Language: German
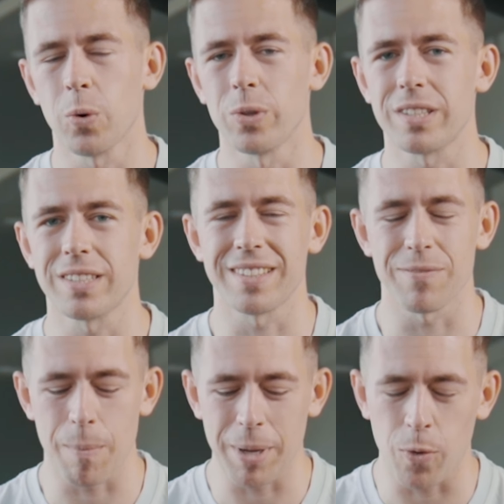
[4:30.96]
Und
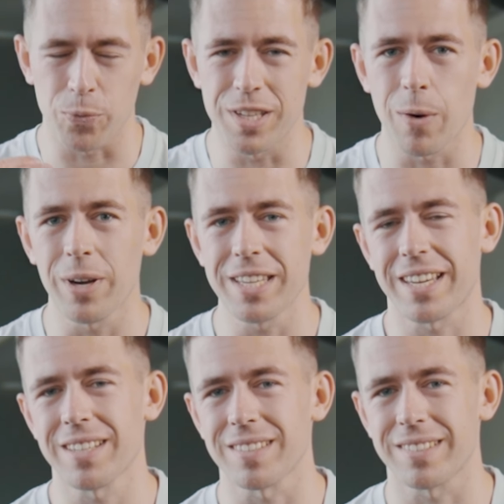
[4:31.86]
wenn man auf Dauer, ihr
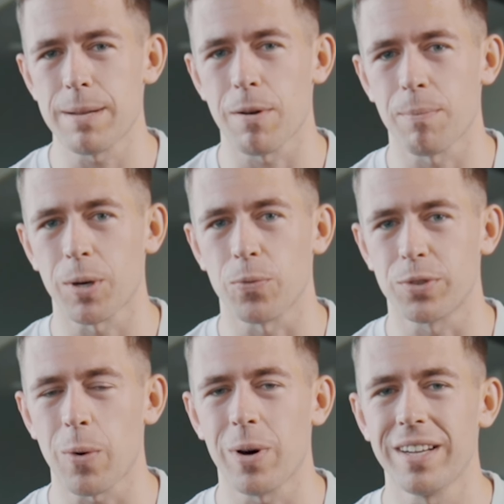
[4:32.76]
kennt das selber, wenn man auf
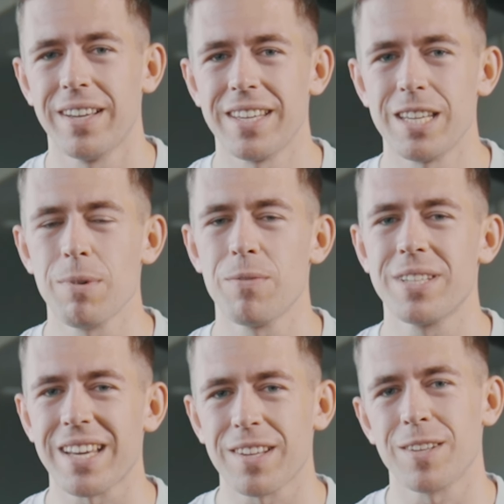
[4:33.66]
Dauer immer
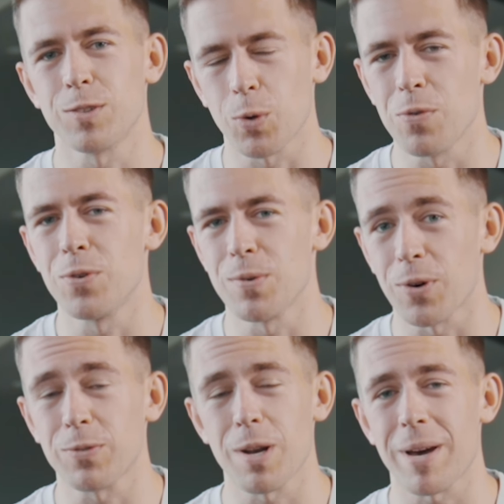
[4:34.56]
wieder, sorry für die
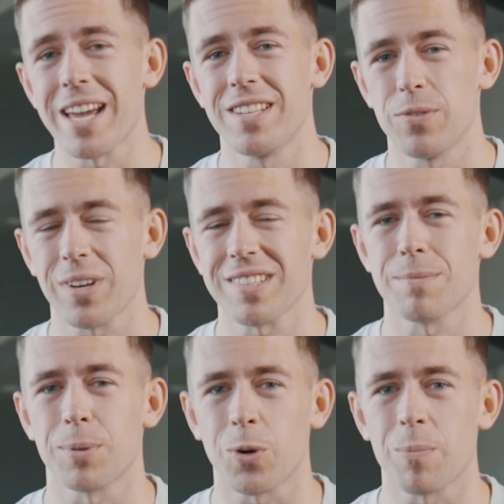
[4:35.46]
Wortwahl, aber eine die
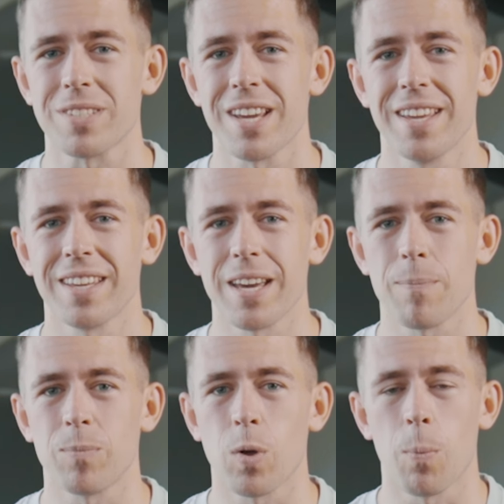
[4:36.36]
Fresse bekommt,
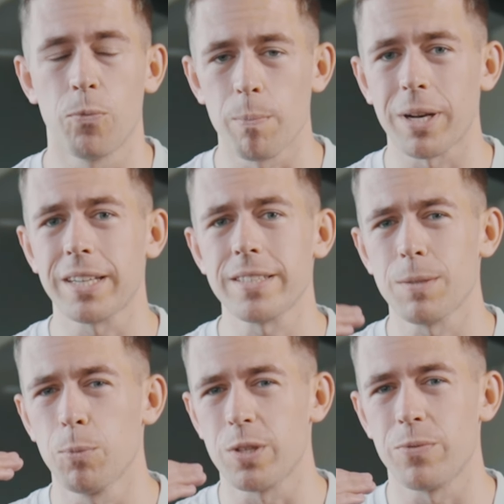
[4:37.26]
ähm, obwohl man
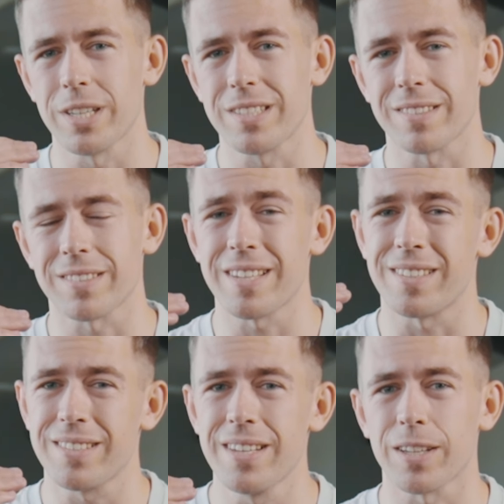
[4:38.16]
richtig motiviert ist, sein
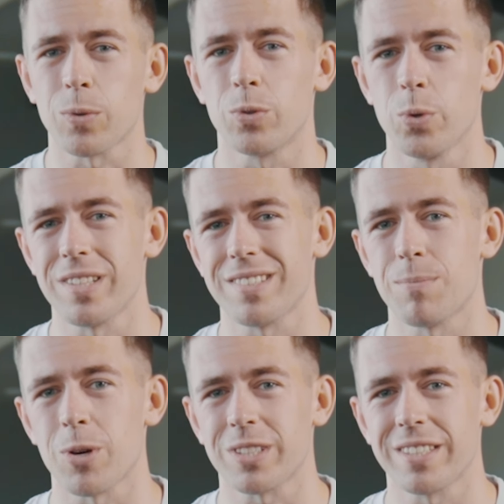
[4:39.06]
Ziel hat und
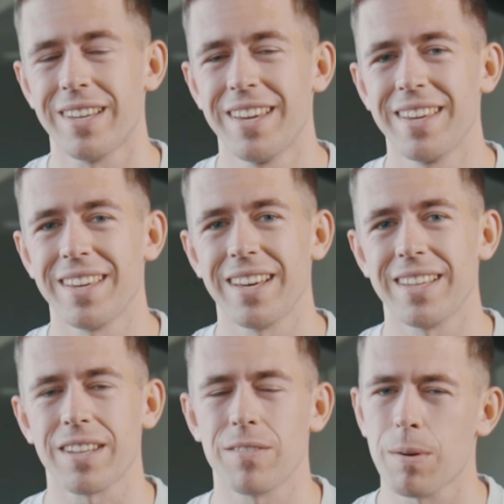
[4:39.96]
durchziehen möchte,
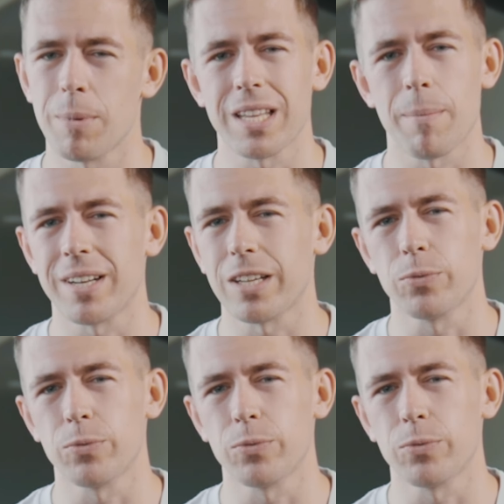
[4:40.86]
äh, dann wird man damit